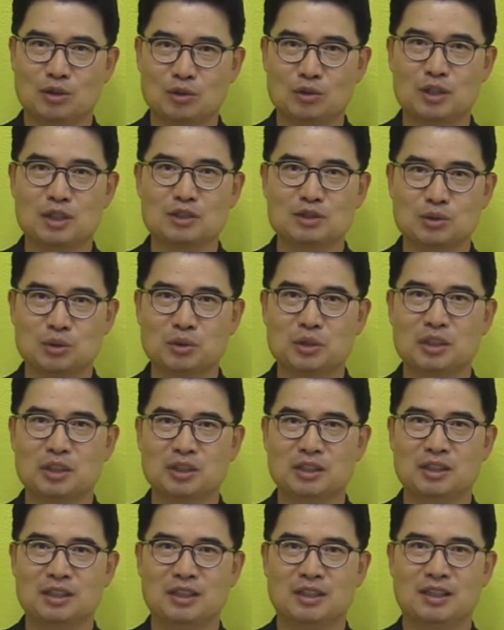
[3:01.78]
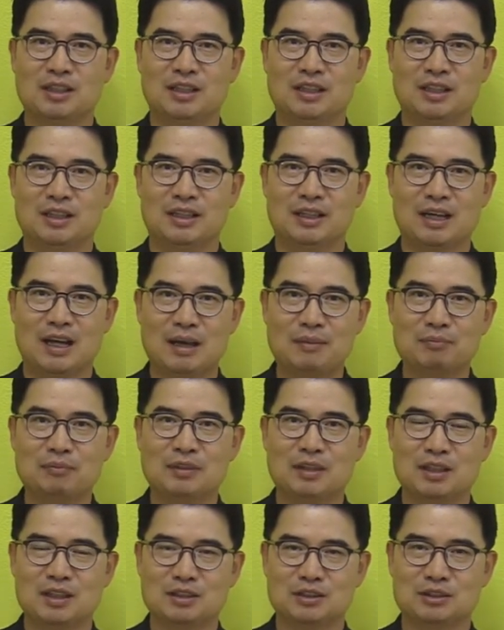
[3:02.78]
거룩한 손이 예,
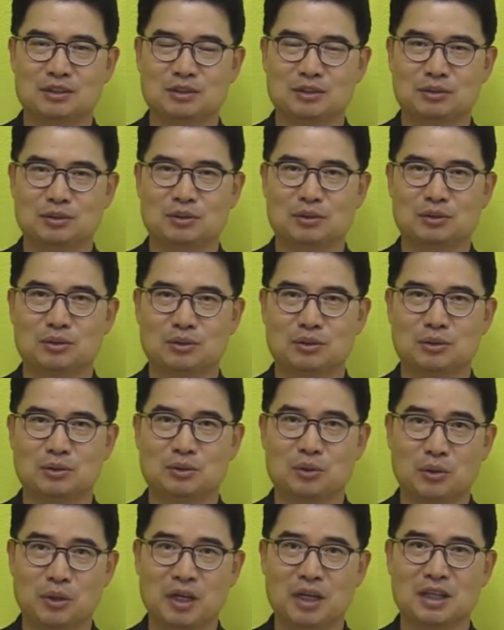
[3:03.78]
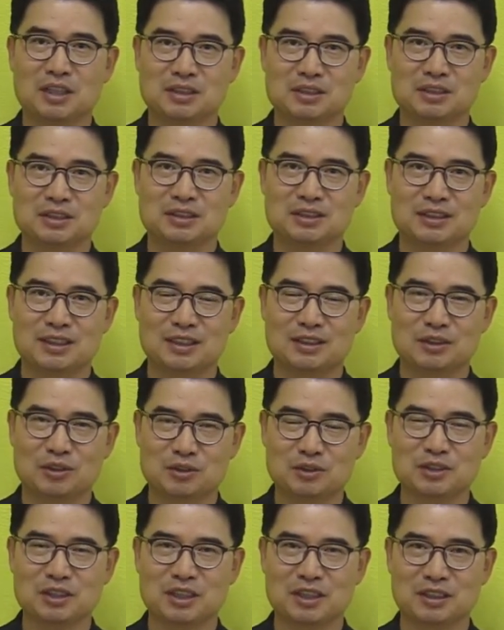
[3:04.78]
함께 하시고 또 동행하시는 그러한
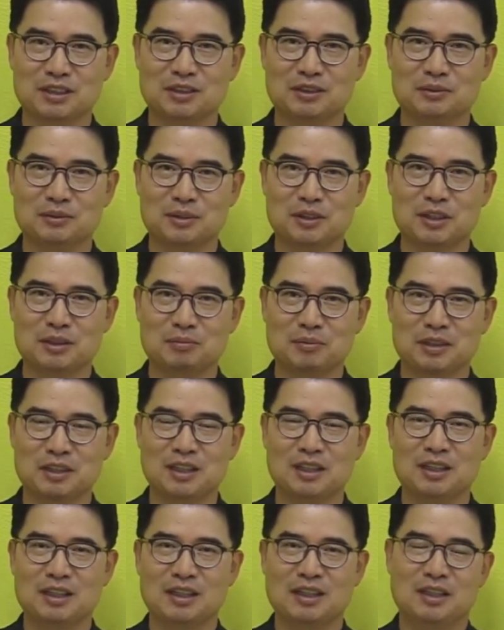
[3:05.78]
역사가 있기를 원합니다.